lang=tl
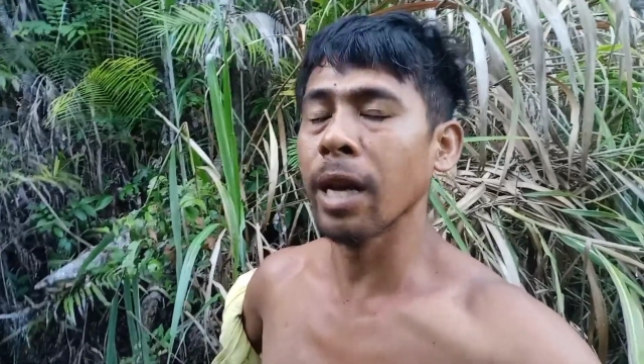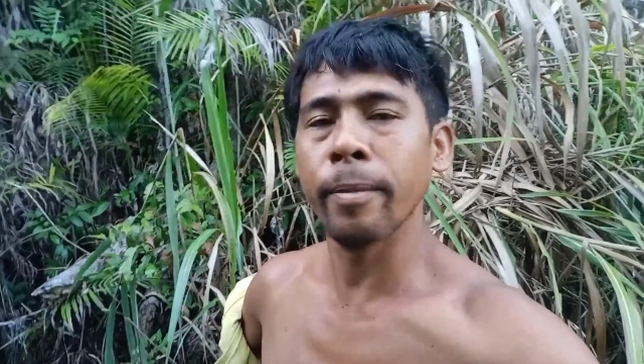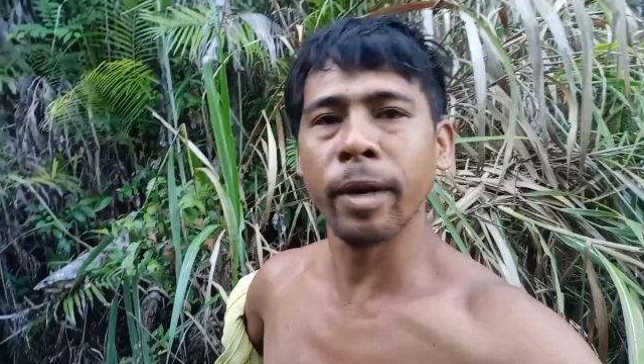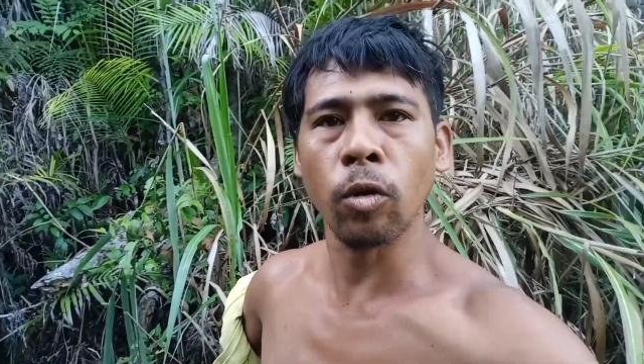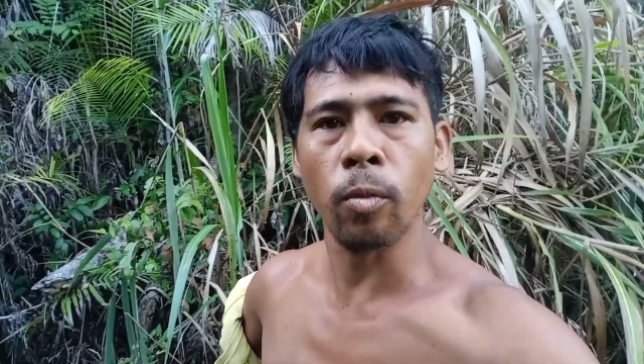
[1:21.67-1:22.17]

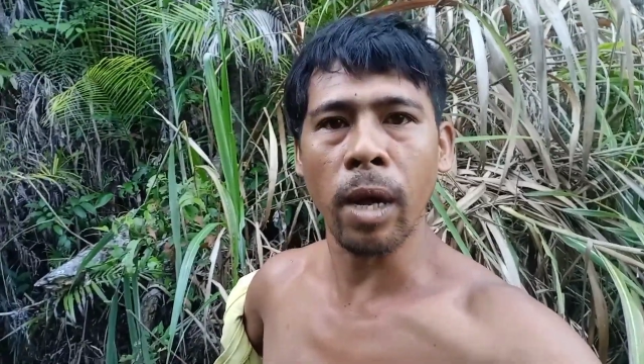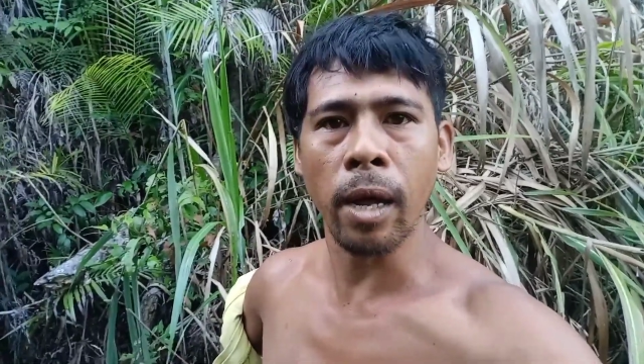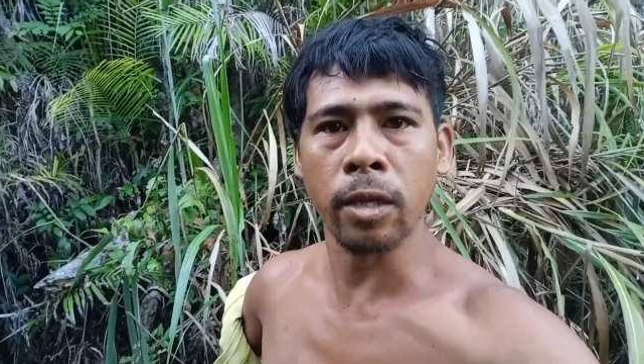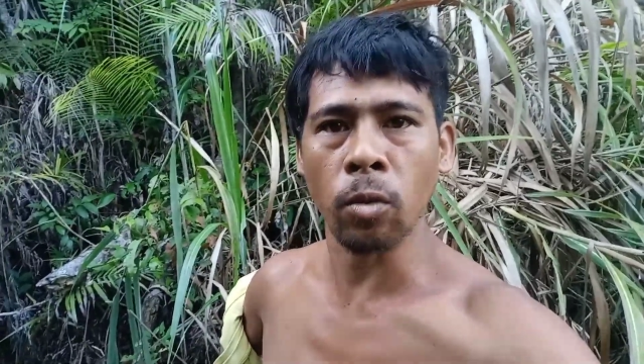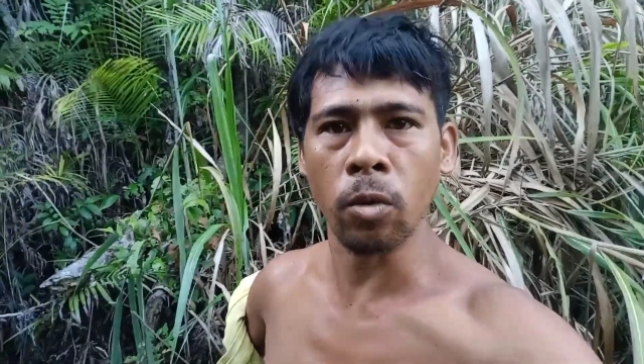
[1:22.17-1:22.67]
wala man ko
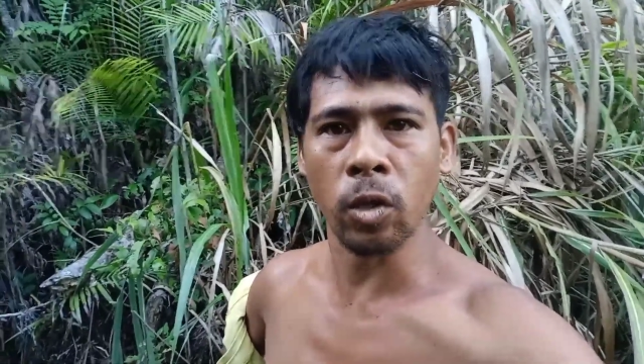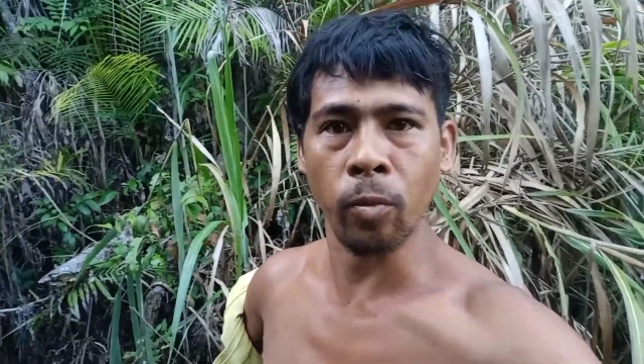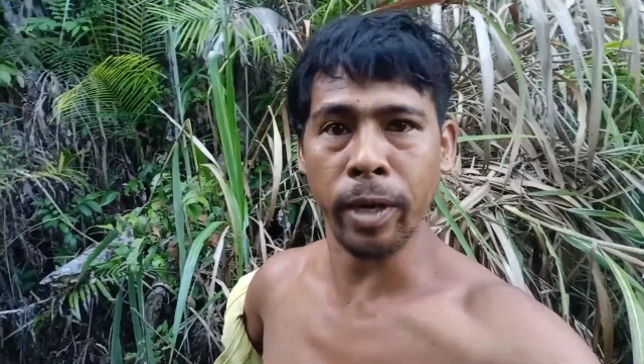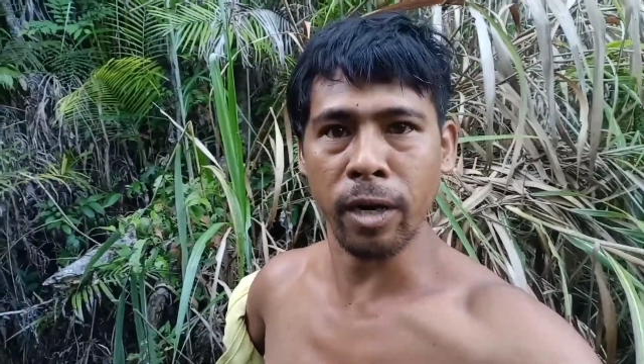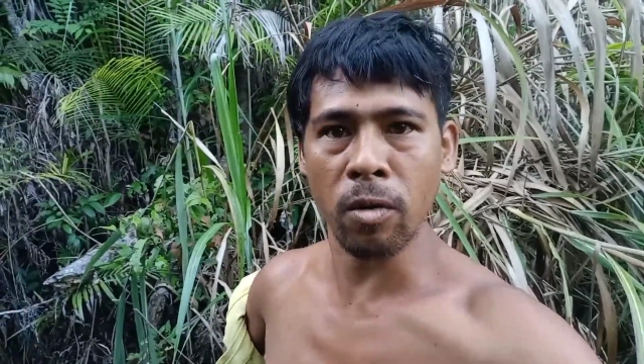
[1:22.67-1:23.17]
masuko sa
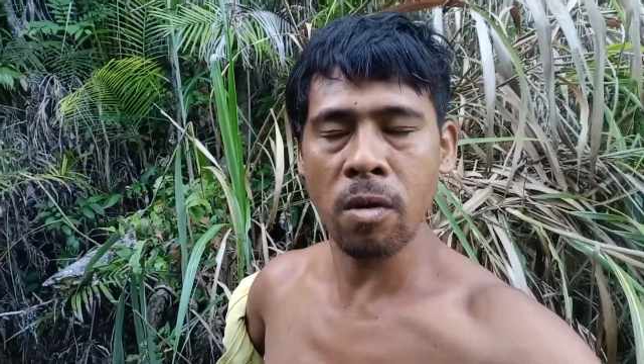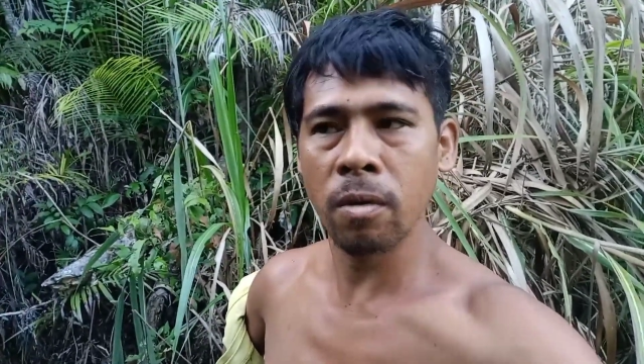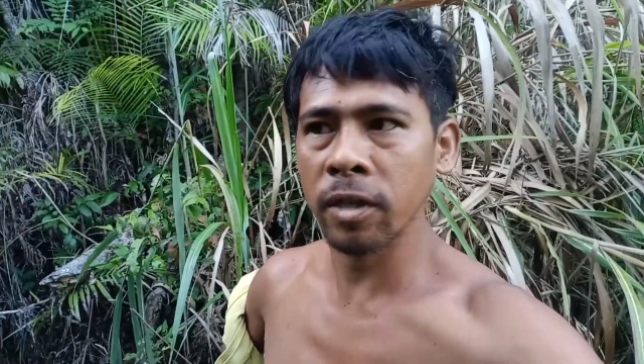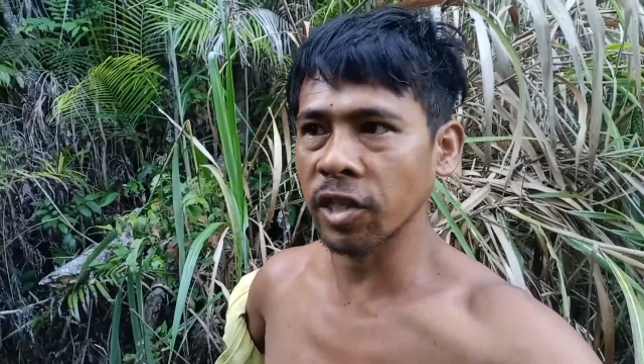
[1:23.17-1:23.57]
gobyerno